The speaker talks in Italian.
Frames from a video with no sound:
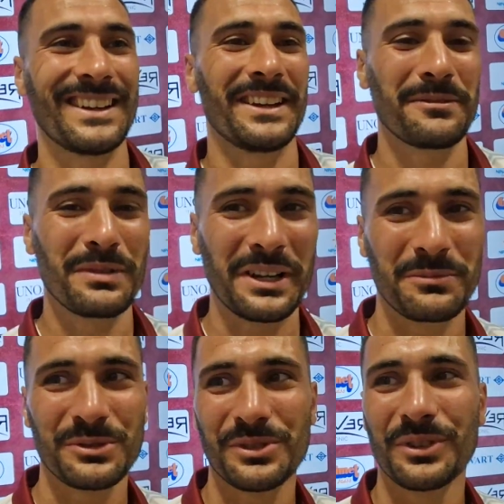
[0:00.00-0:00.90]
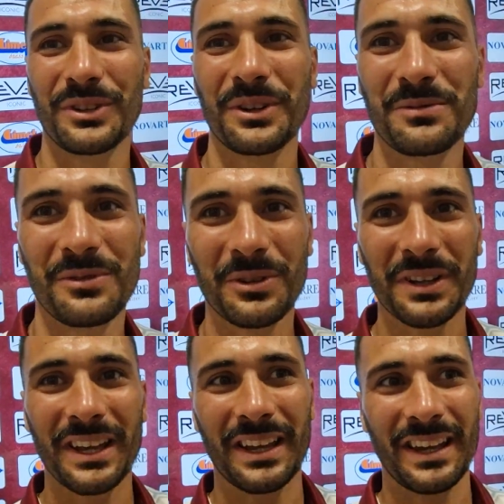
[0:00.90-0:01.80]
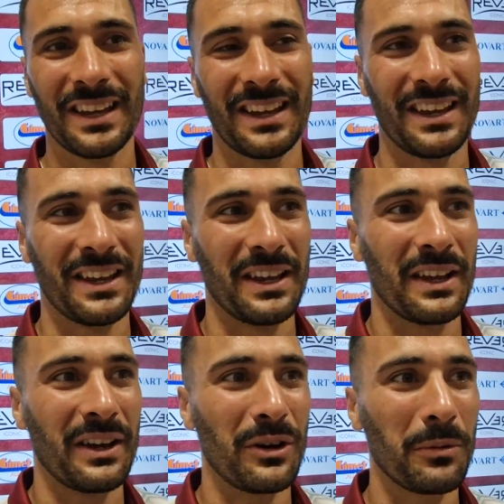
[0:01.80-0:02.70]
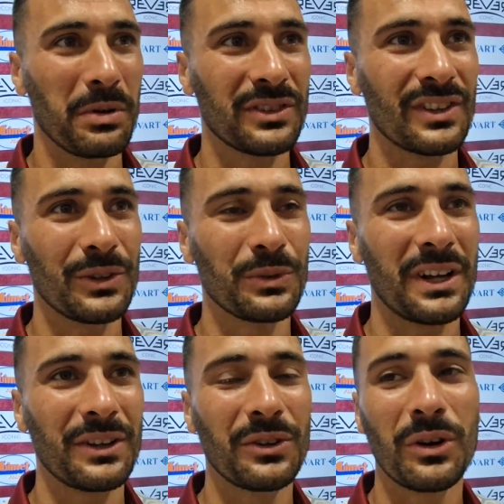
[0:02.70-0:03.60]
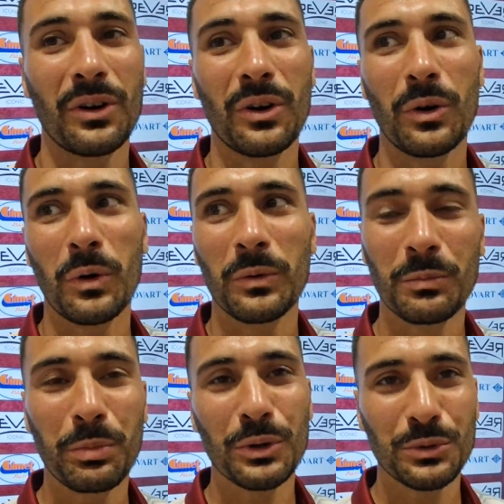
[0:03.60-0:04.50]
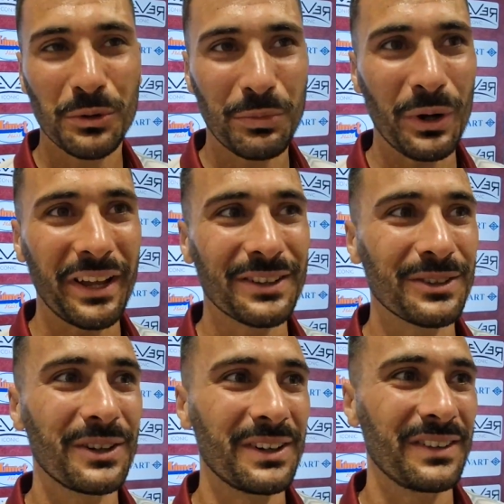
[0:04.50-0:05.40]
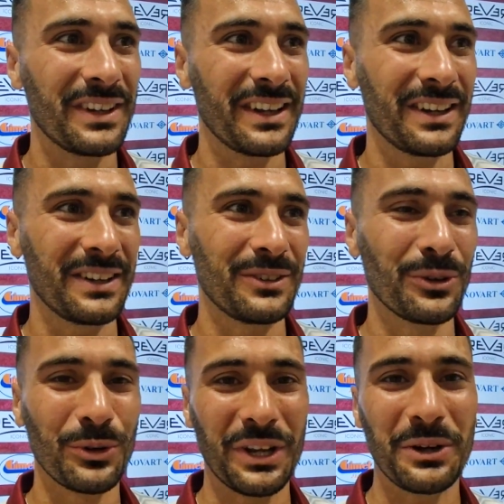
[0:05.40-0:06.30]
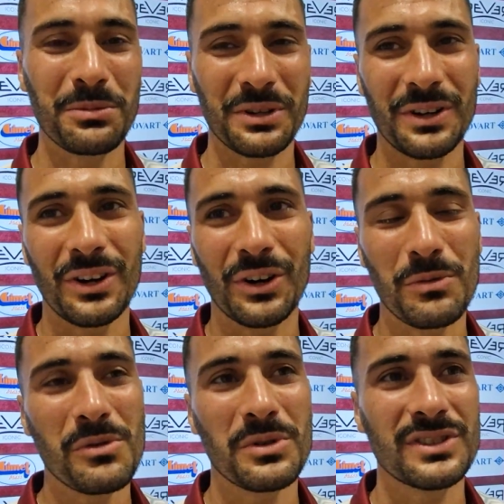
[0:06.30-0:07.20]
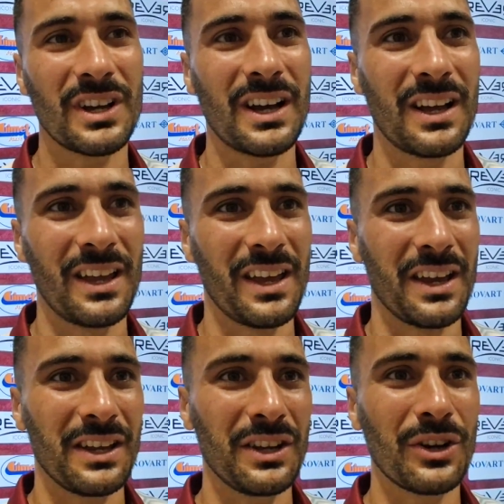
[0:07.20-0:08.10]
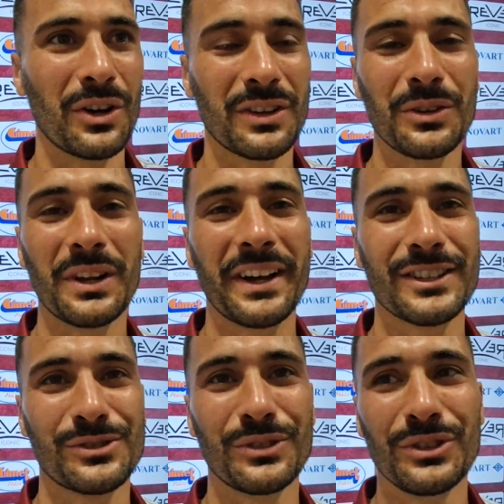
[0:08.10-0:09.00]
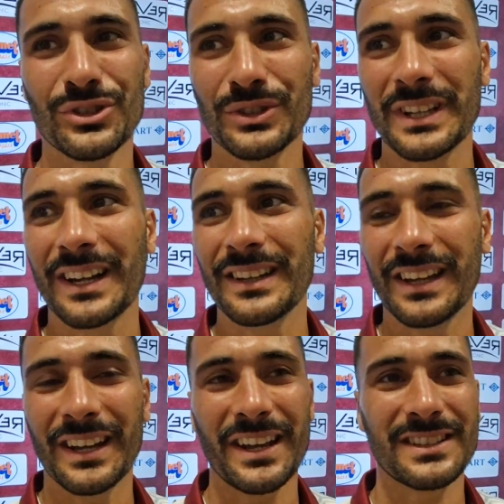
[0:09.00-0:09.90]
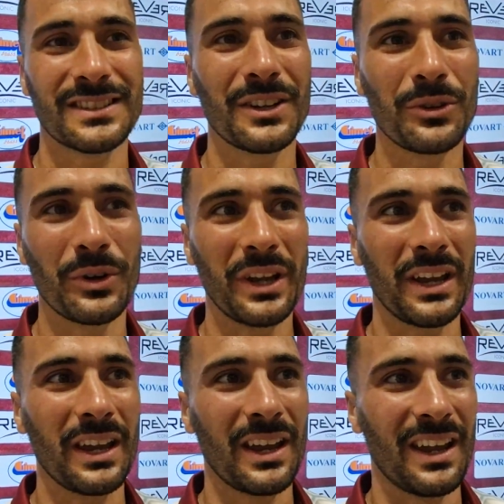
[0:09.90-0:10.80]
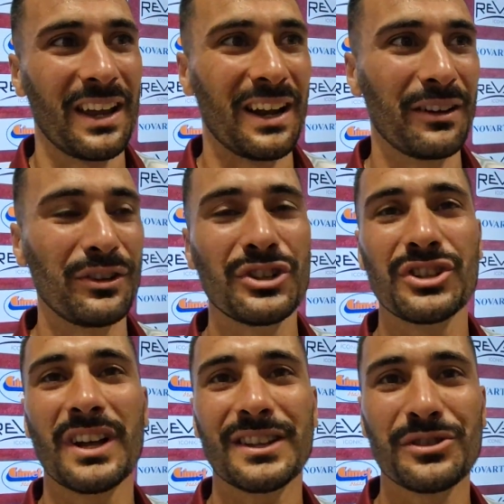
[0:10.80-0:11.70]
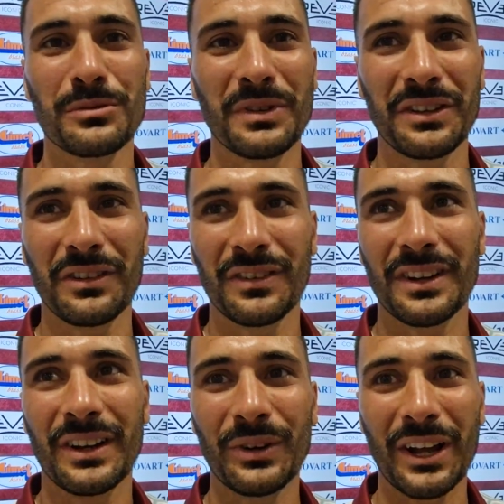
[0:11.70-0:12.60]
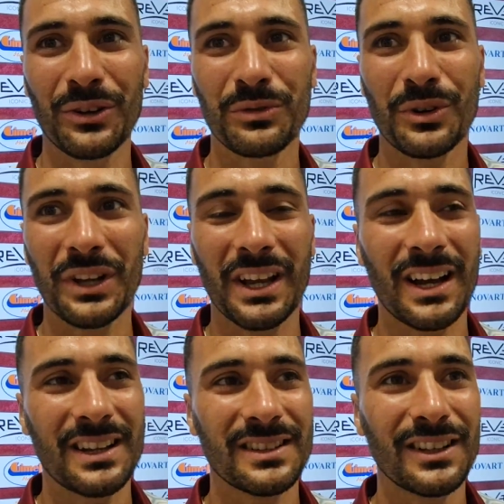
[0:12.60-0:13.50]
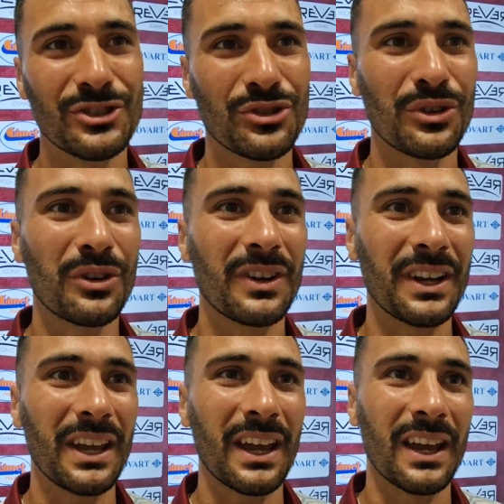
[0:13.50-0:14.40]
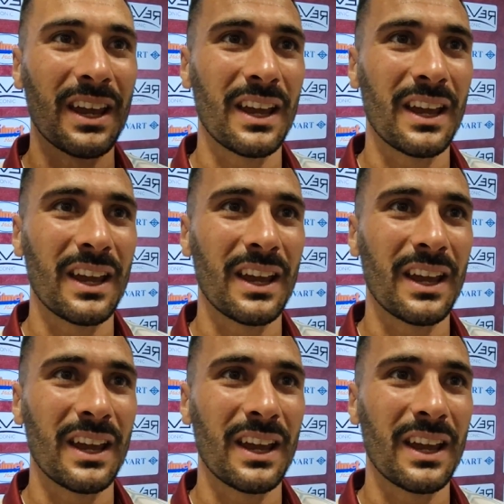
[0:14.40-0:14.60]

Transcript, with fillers: Eh, è una bella emozione comunque. Ho passato un anno un po' turbolento, eh, non lo nego, però comunque sia i ricordi di un ragazzo di 18 anni restano e la felicità insomma di vivere un anno fuori casa da giovane